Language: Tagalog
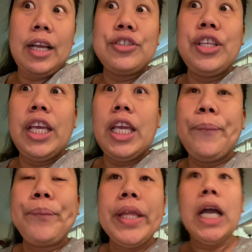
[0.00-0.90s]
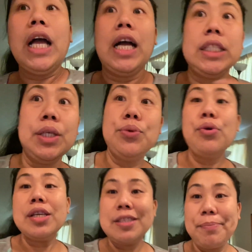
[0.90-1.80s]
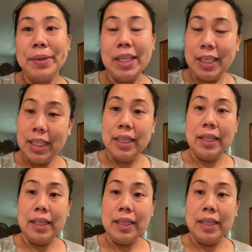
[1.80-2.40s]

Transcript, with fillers: Actually, ang naghugas ng pinagkainan